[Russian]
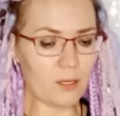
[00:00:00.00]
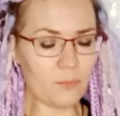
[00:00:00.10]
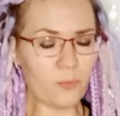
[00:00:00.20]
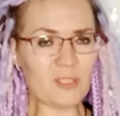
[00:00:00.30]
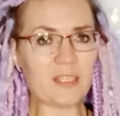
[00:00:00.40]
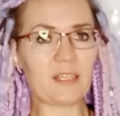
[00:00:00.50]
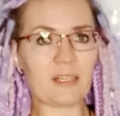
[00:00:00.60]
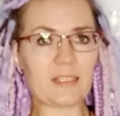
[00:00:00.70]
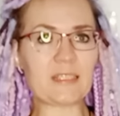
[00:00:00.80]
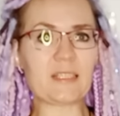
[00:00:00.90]
после
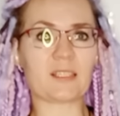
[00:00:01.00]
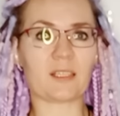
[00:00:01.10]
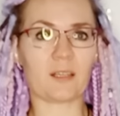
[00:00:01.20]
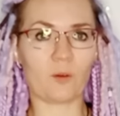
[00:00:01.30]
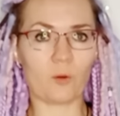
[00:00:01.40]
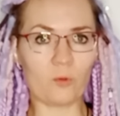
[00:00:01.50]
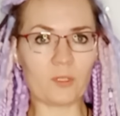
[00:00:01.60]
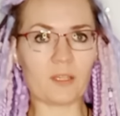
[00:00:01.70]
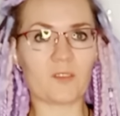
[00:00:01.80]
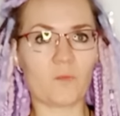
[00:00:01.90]
нарцисса
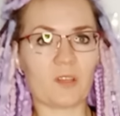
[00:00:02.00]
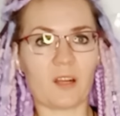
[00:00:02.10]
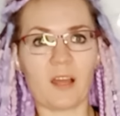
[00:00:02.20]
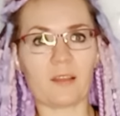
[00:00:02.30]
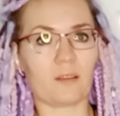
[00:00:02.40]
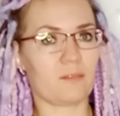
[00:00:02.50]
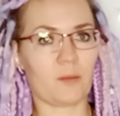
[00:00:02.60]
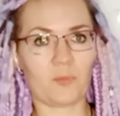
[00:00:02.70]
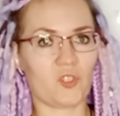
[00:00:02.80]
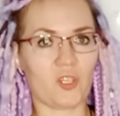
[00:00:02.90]
он забирает
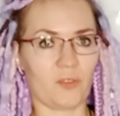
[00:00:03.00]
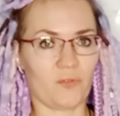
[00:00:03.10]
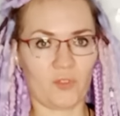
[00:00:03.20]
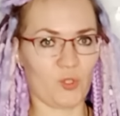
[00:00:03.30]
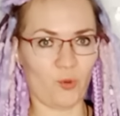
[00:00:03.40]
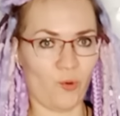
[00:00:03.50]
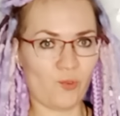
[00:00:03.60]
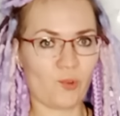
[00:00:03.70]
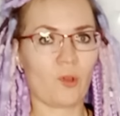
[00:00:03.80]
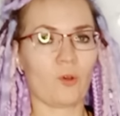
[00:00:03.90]
вообще все.
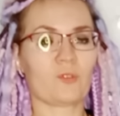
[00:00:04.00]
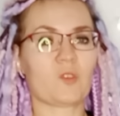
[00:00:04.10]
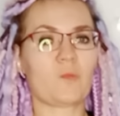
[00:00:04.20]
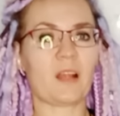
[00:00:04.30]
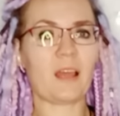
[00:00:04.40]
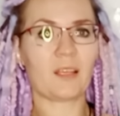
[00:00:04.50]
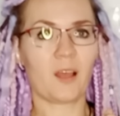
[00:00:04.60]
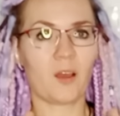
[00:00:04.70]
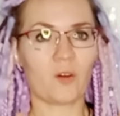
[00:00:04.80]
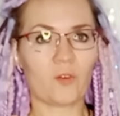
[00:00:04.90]
Он забирает
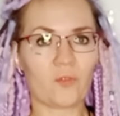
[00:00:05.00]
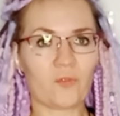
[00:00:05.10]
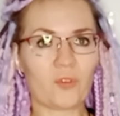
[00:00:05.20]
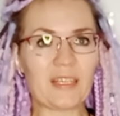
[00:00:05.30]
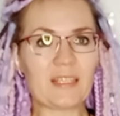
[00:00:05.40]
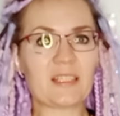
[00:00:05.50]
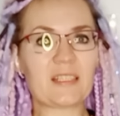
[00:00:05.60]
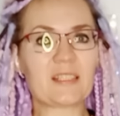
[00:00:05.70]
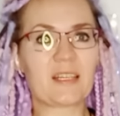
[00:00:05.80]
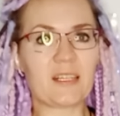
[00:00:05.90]
вот эти
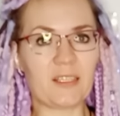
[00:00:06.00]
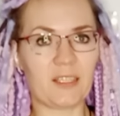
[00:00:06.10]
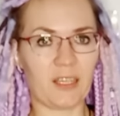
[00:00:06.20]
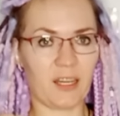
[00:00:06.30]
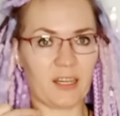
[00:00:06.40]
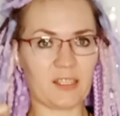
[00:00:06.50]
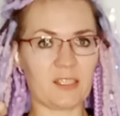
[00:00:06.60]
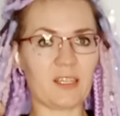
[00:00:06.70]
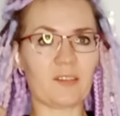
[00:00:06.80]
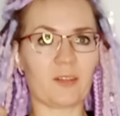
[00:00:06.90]
скрытые
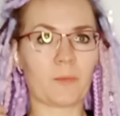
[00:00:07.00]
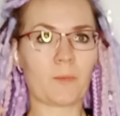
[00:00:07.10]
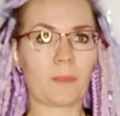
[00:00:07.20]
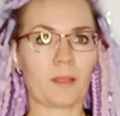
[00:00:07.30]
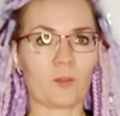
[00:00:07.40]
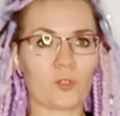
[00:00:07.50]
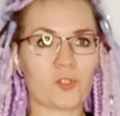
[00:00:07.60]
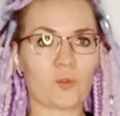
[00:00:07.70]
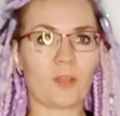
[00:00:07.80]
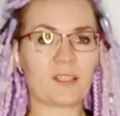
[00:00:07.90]
резервы, то,
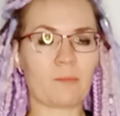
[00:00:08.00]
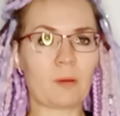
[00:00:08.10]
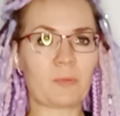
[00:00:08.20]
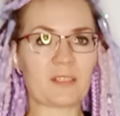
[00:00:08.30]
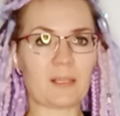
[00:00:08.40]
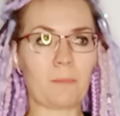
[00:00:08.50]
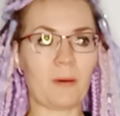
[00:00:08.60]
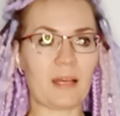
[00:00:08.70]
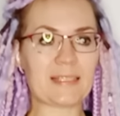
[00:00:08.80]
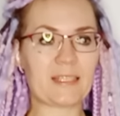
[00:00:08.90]
что у нас как бы про
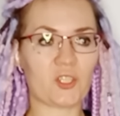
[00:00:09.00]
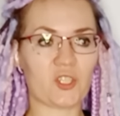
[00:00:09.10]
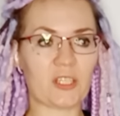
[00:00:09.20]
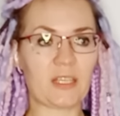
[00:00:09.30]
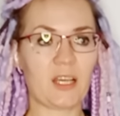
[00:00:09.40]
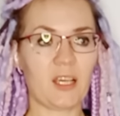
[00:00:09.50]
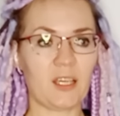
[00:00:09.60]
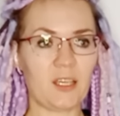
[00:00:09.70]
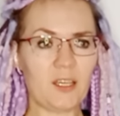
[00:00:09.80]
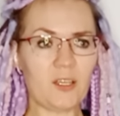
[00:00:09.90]
запас лежит.
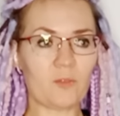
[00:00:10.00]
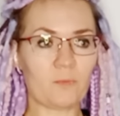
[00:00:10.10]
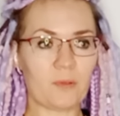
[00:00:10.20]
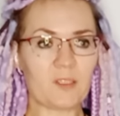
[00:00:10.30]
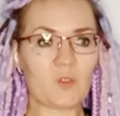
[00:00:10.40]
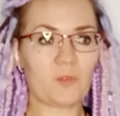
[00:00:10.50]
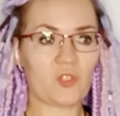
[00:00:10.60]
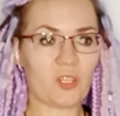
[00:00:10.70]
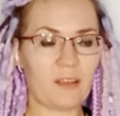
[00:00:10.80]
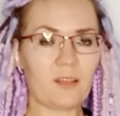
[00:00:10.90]
И, в принципе,
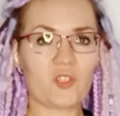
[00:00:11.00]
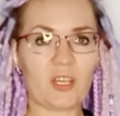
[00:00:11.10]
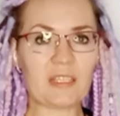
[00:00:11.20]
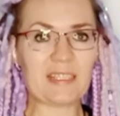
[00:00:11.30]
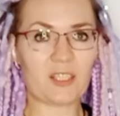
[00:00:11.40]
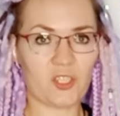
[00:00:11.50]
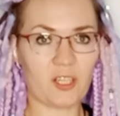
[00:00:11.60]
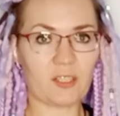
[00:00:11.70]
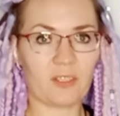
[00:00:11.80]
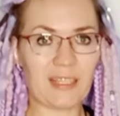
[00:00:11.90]
человек часто
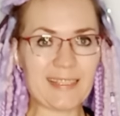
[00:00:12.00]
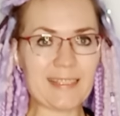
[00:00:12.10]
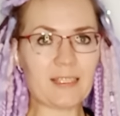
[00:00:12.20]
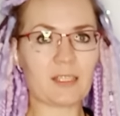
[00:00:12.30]
жертва нарцисса